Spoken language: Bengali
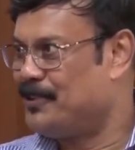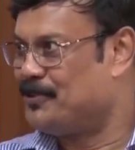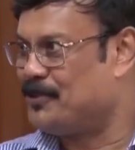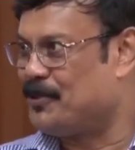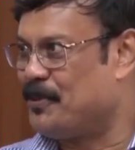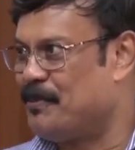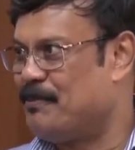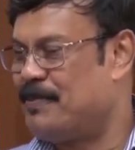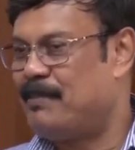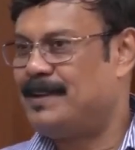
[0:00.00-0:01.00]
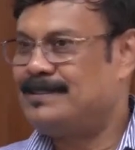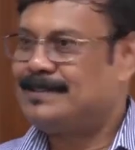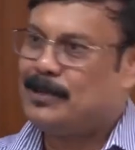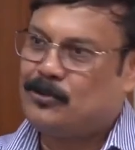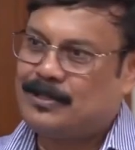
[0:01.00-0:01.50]
তো ব্যাপার
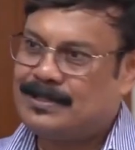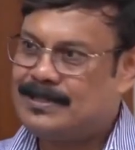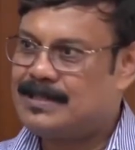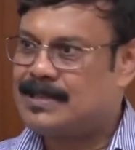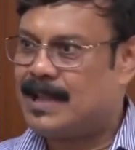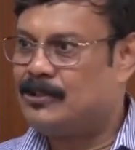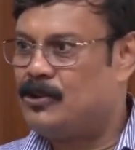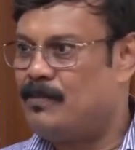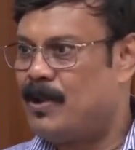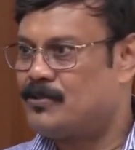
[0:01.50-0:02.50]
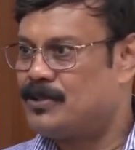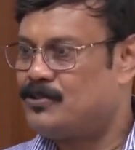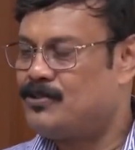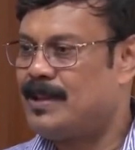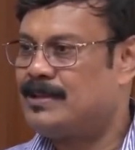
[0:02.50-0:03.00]
যেটা হচ্ছে যে সাধারণ মানুষের
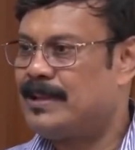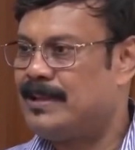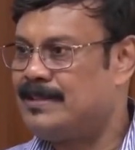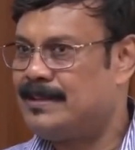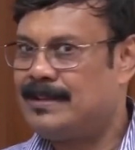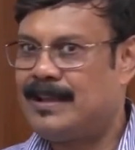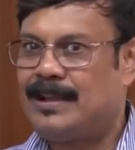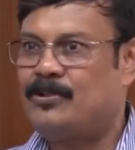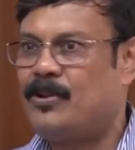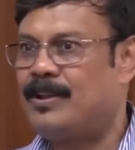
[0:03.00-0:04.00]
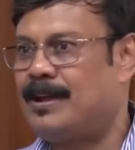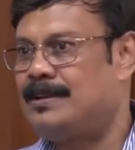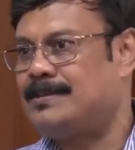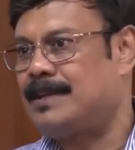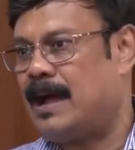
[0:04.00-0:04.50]
জন্য এটাকেই জেনে রাখা দরকার
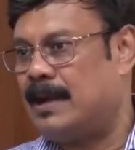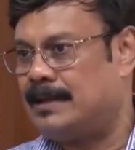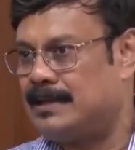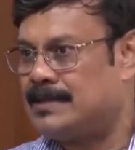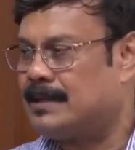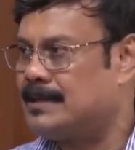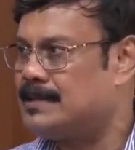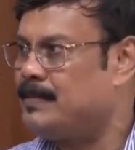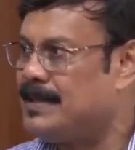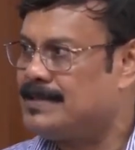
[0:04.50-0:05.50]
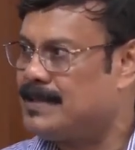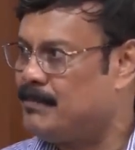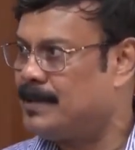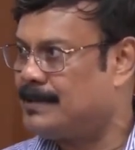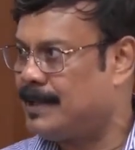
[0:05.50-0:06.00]
যে হার্টে চারটে মেইন
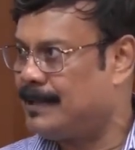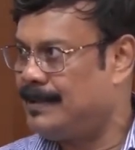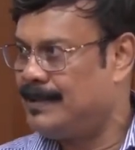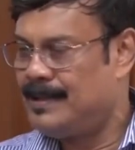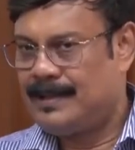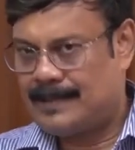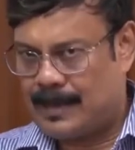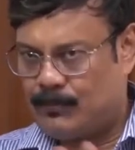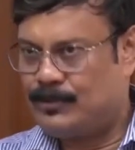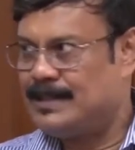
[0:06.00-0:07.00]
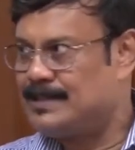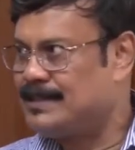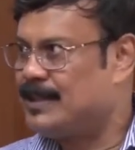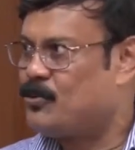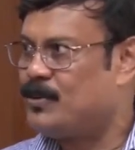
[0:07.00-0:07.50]
চেম্বার থাকে তার মধ্যে
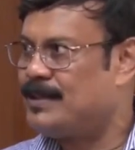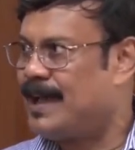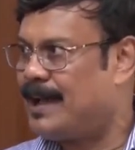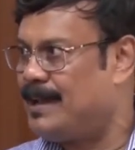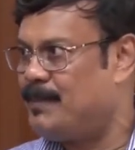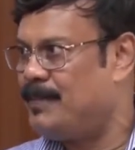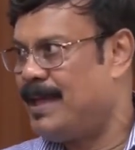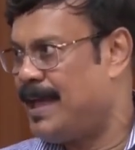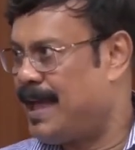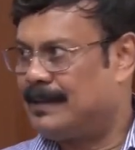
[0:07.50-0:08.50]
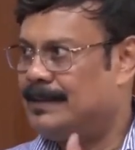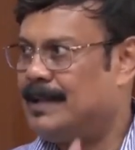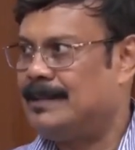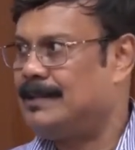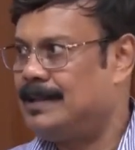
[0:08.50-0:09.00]
যেটা এক্ষুনি দেখালাম একটা
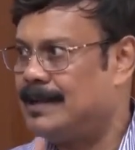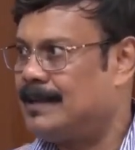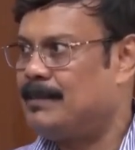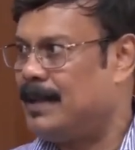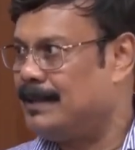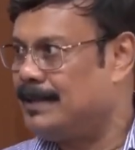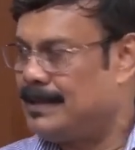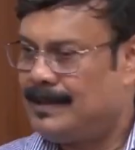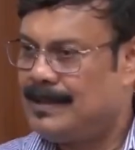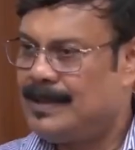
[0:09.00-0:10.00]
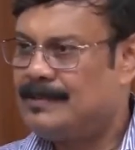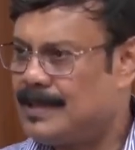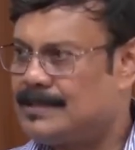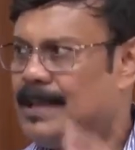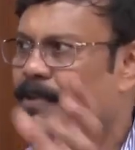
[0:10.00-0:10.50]
ডান দিকের একটা বাদিকের
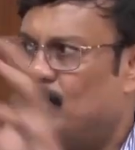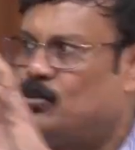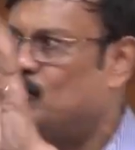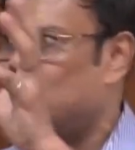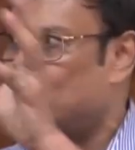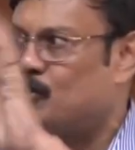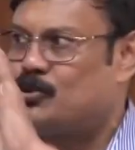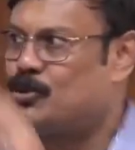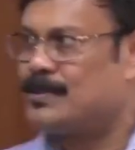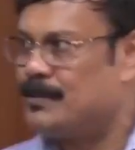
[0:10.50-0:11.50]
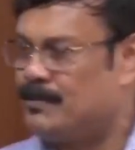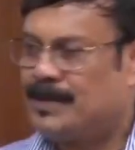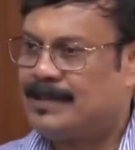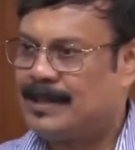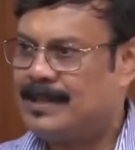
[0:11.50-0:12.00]
তাছাড়াও আরো দুটো ছোট ছোট চেম্বার
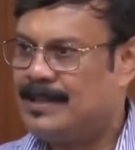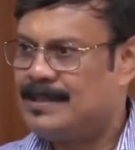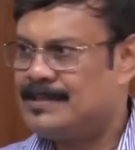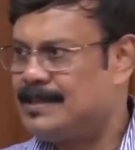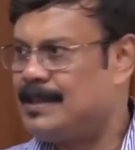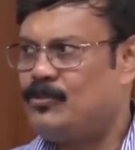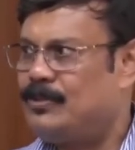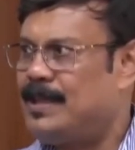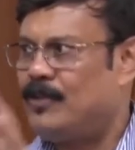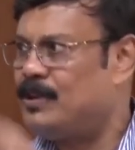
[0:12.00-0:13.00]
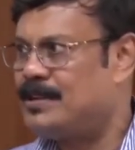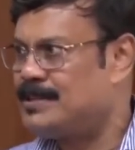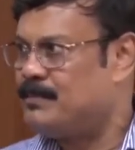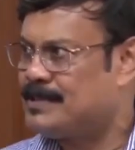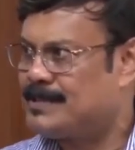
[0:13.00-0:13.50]
থাকে সেটার মধ্যে এখন আর
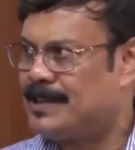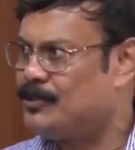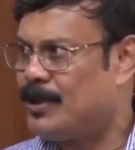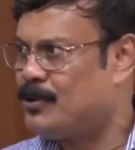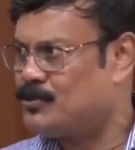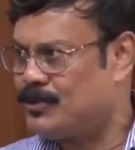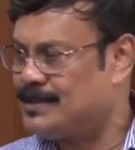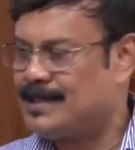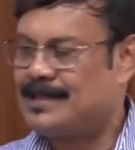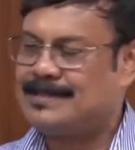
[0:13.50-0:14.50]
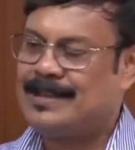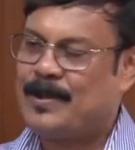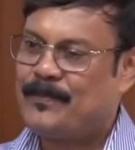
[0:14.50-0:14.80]
সেই বিস্তারিত আলোচনায় যাচ্ছি না